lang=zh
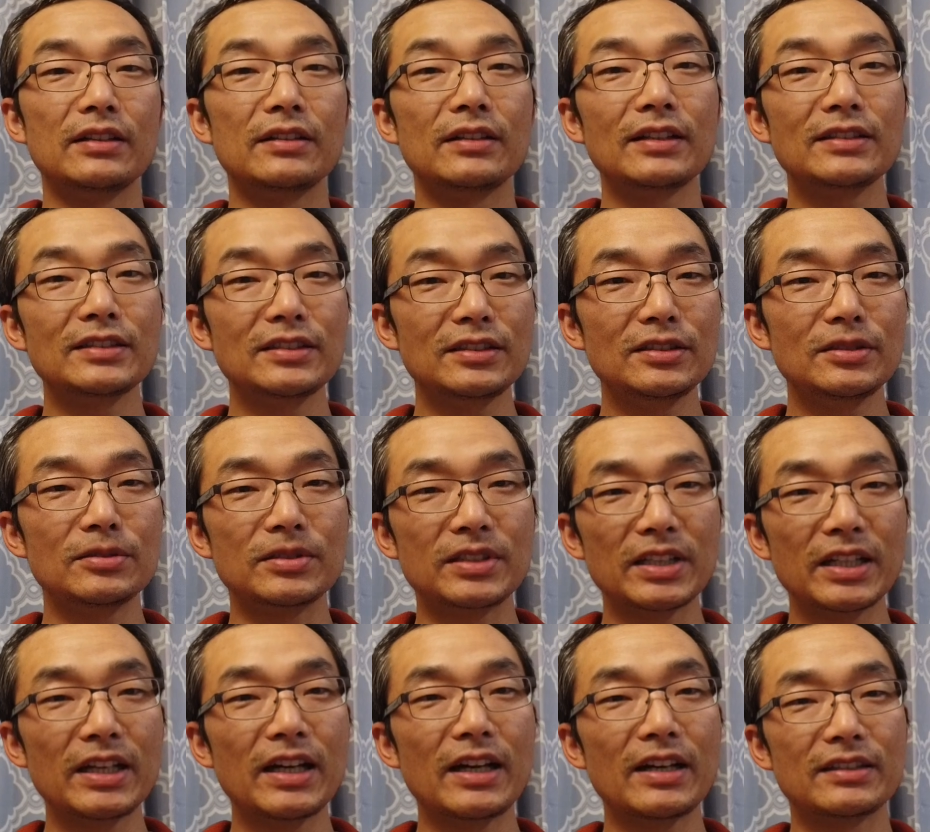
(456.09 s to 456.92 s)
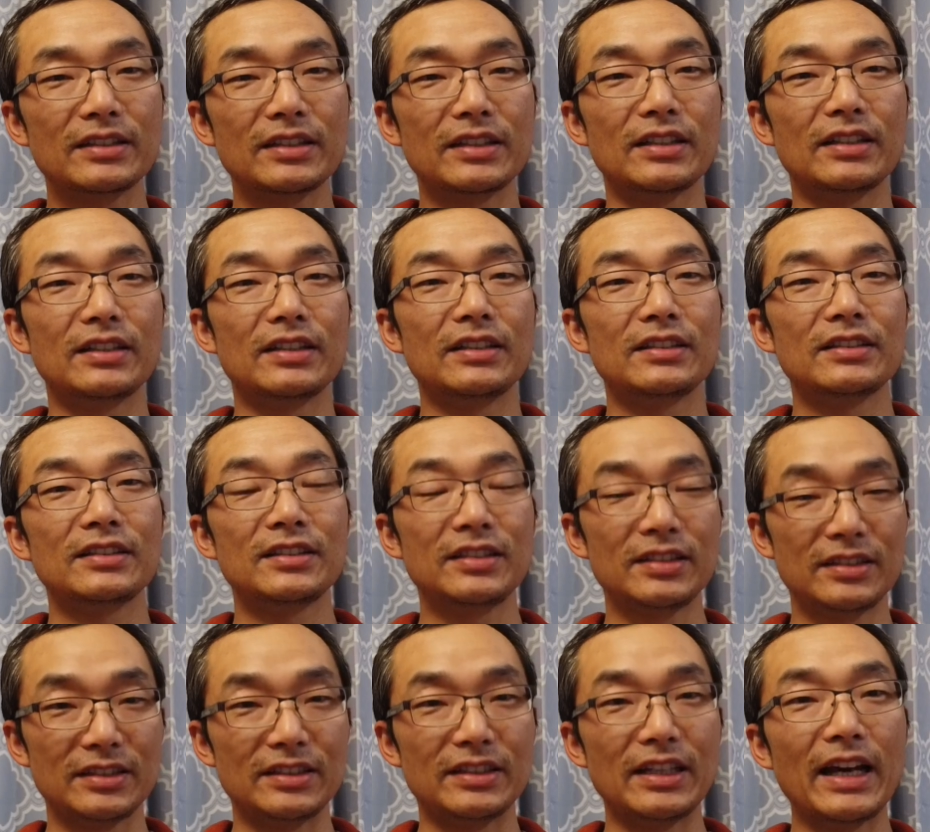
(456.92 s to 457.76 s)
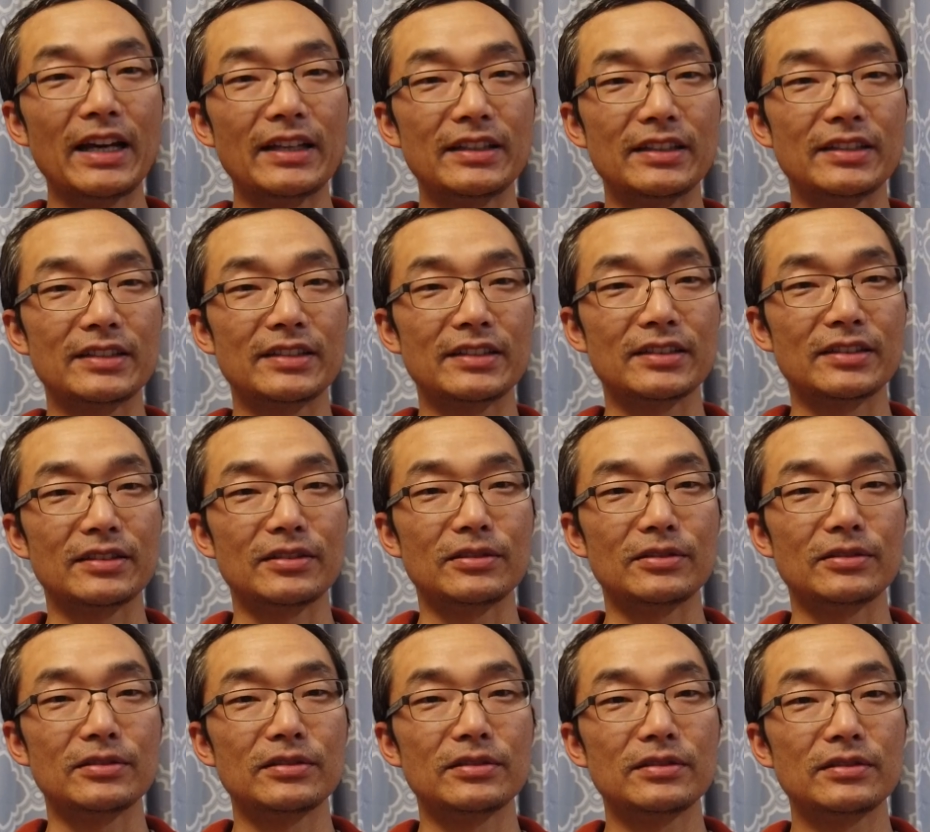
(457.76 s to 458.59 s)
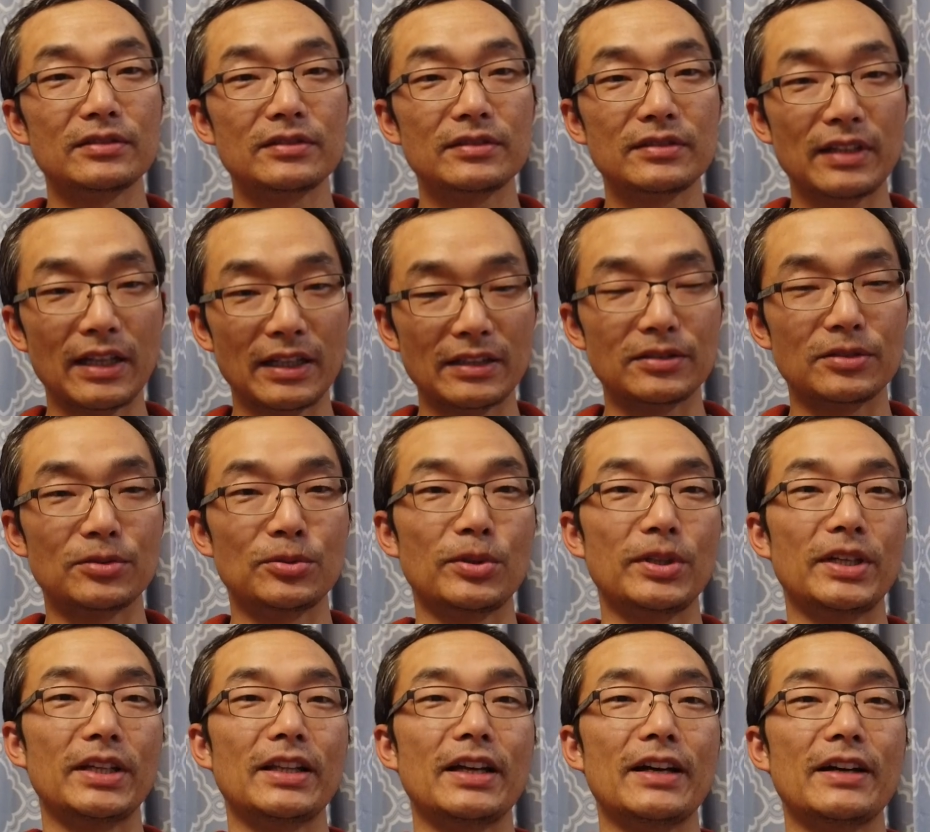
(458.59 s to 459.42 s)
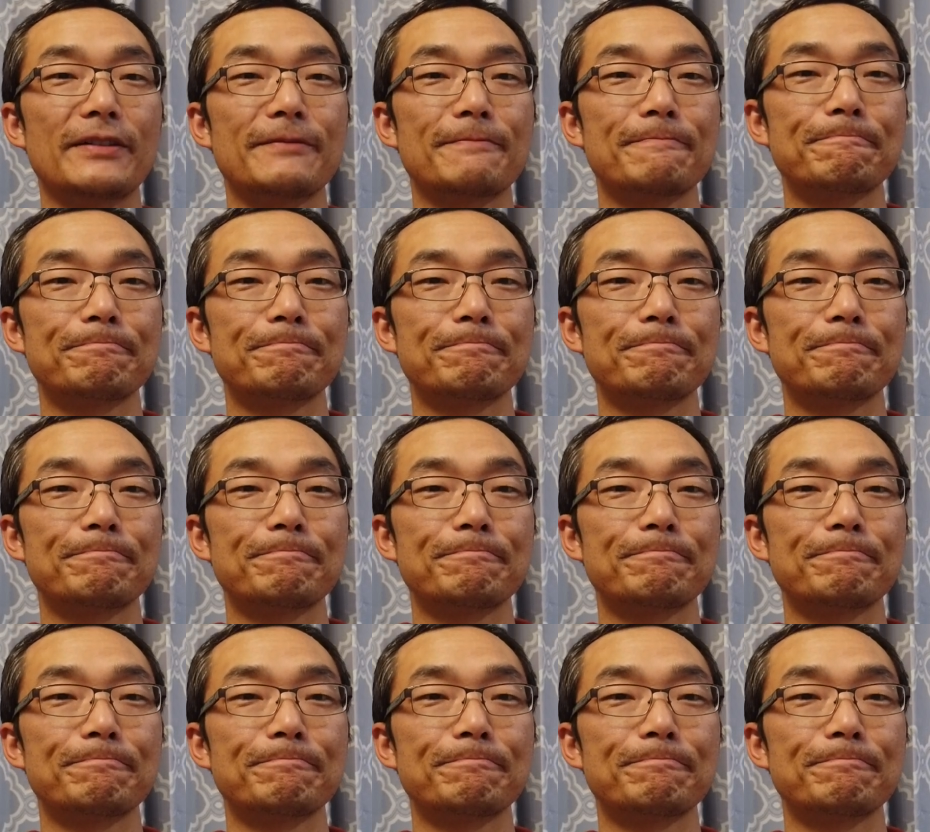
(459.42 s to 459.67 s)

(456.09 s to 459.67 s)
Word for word: 当你有这样的体验的时候，那就对了，